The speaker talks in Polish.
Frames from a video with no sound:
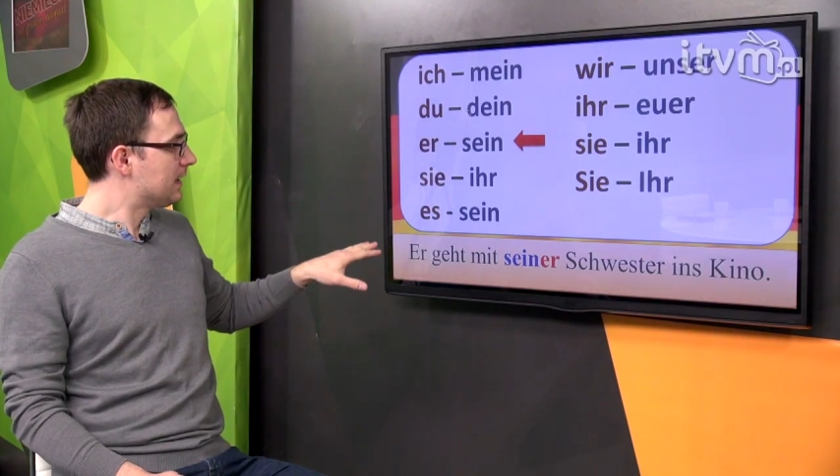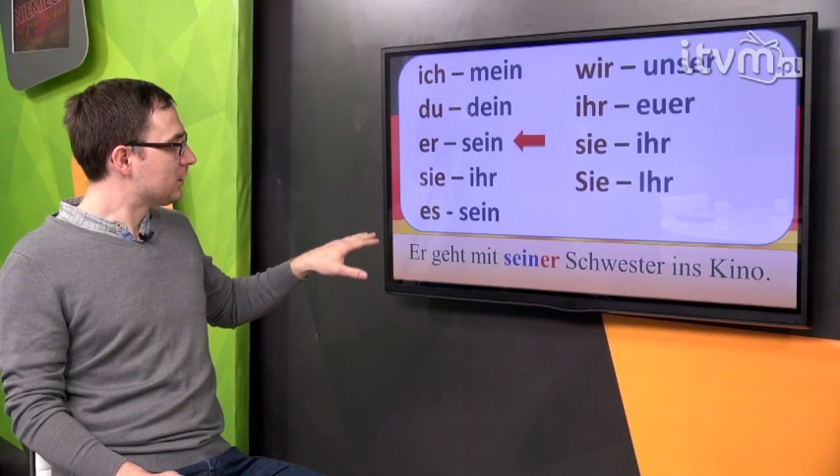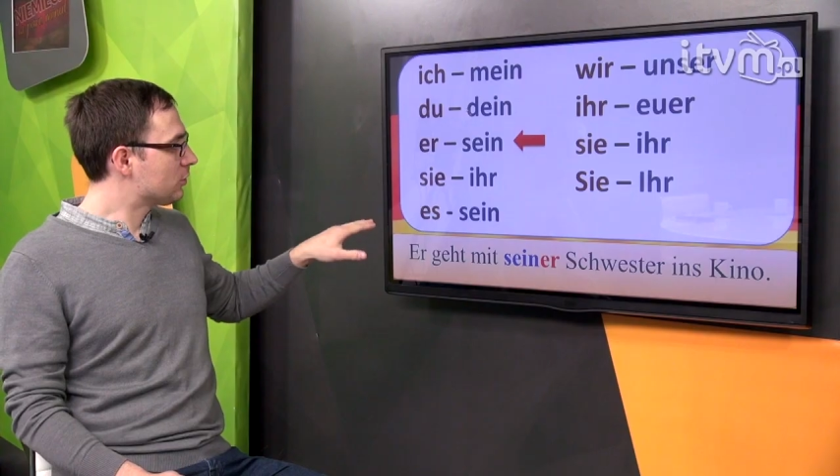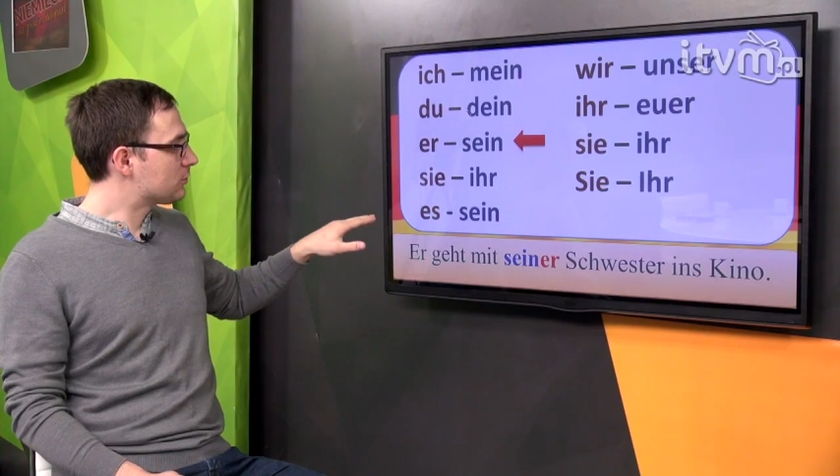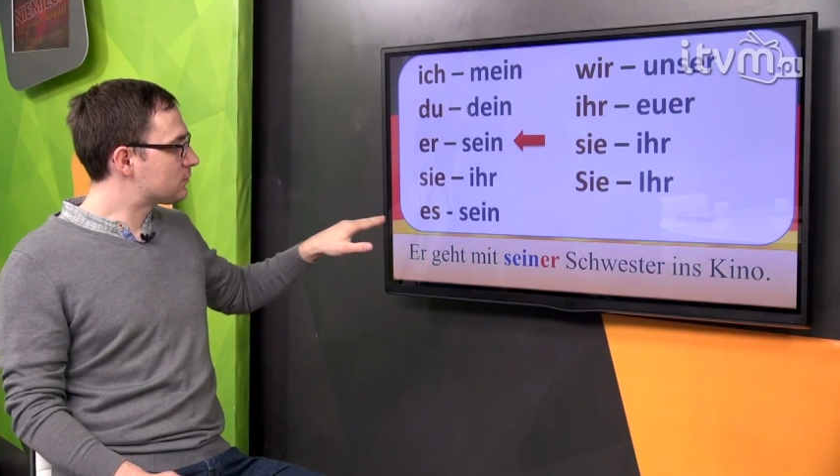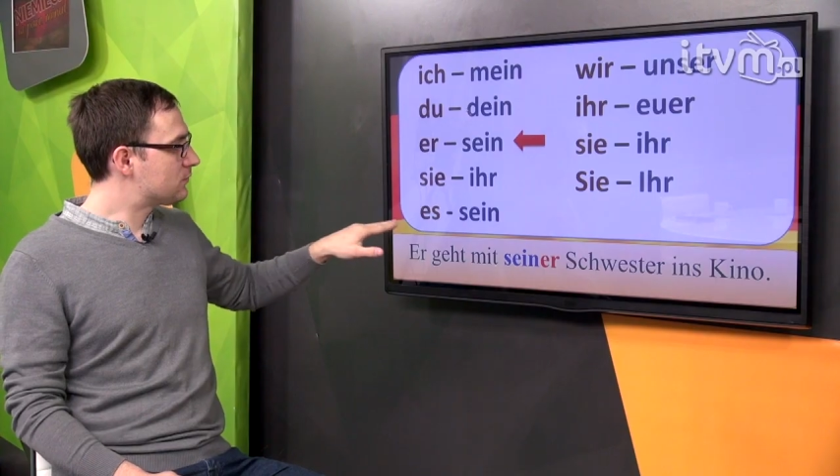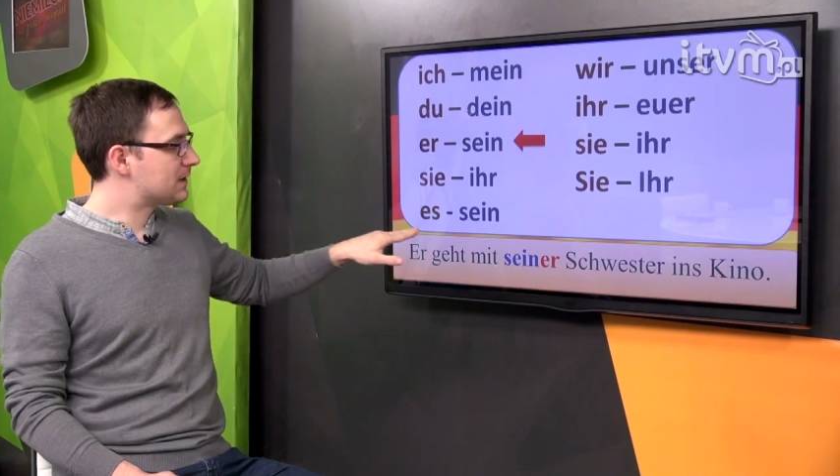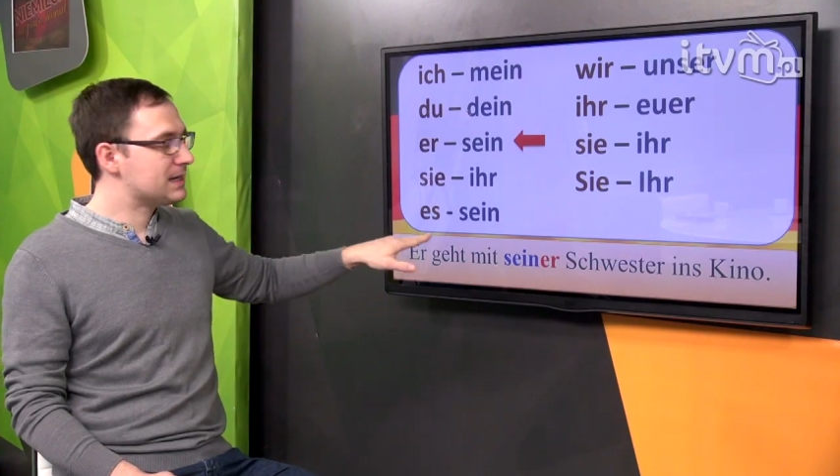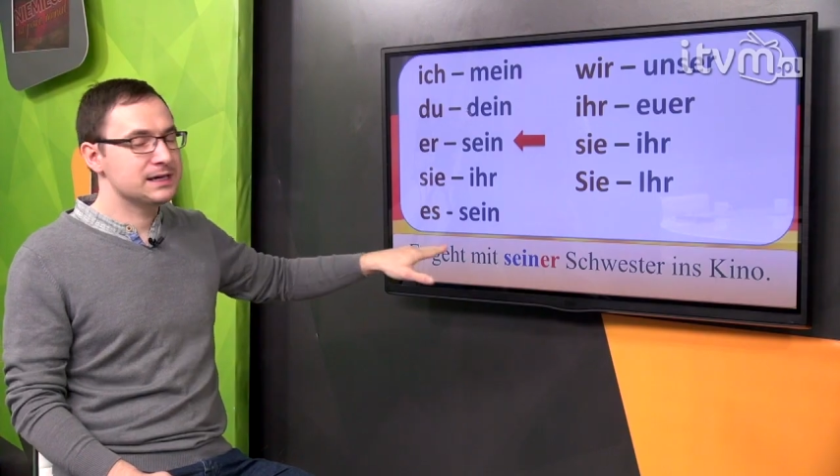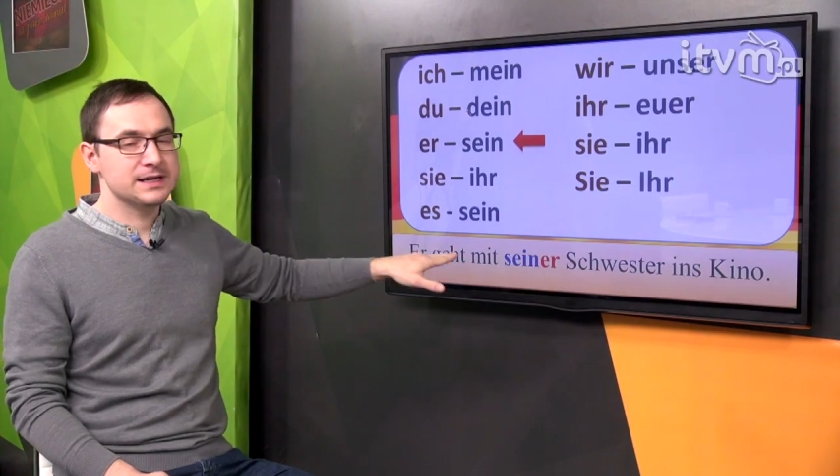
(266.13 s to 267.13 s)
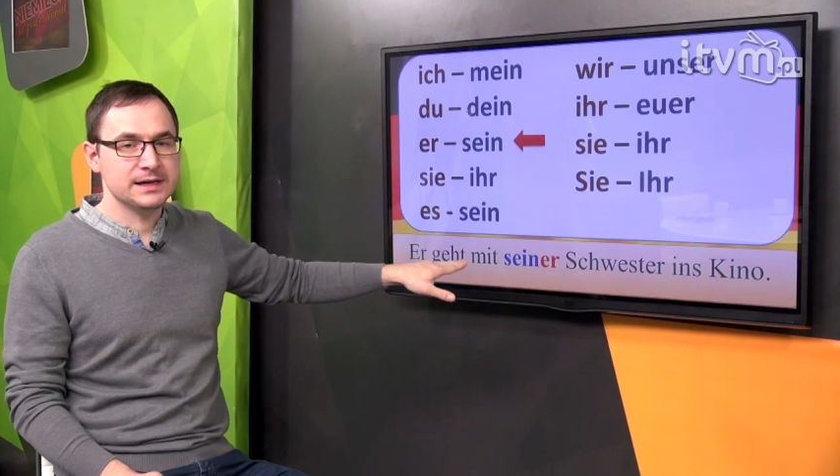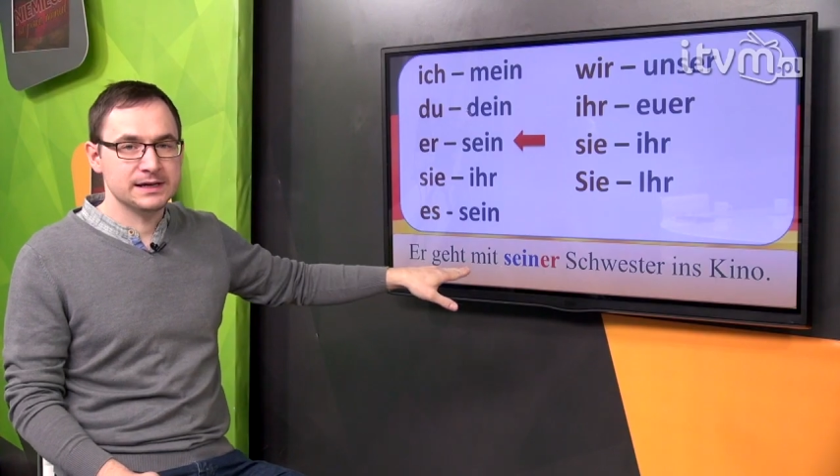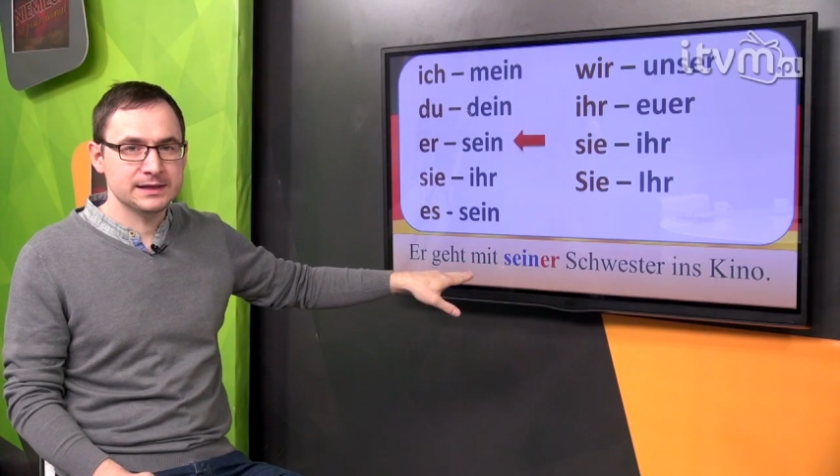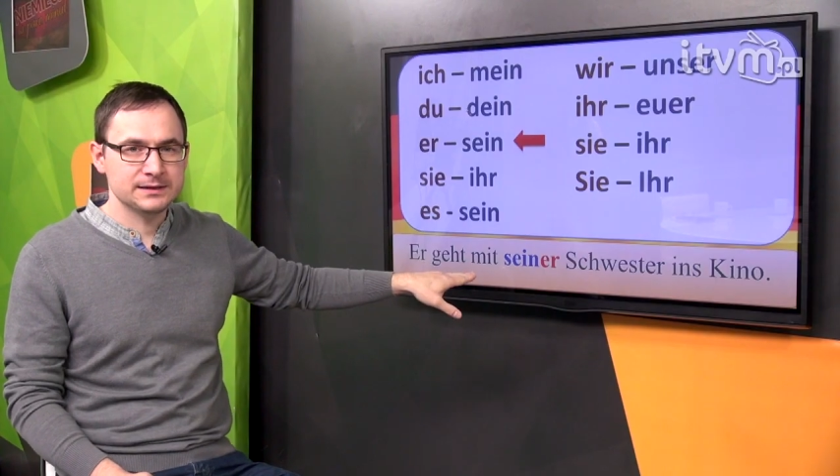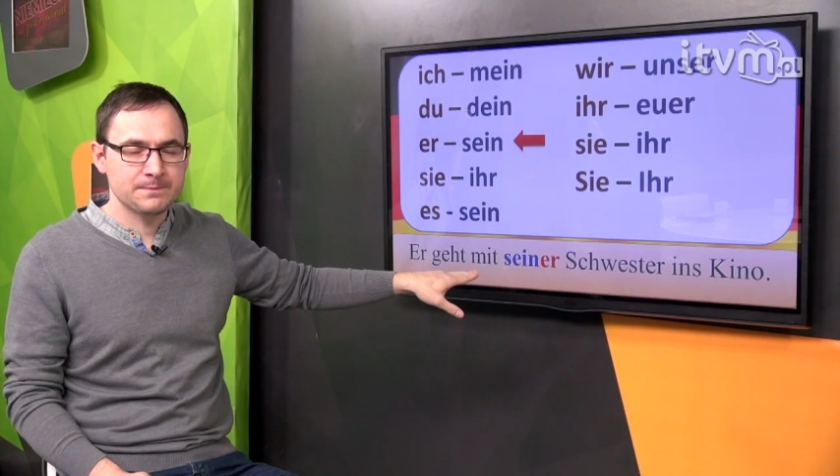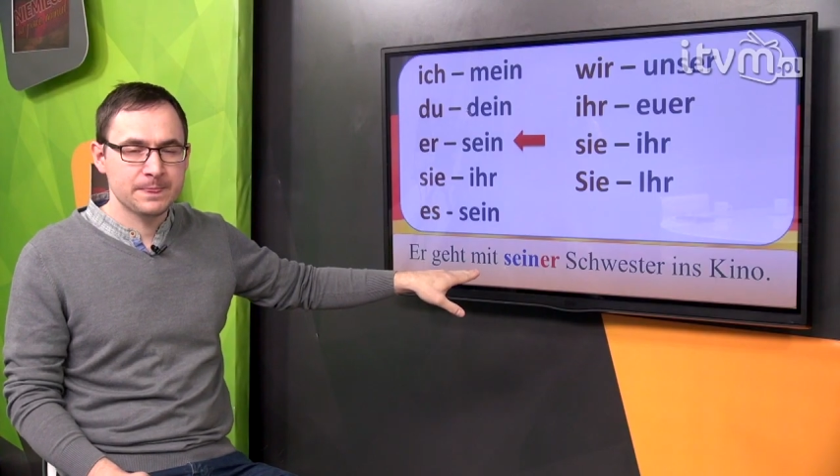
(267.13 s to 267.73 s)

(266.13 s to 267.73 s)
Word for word: Końcówka er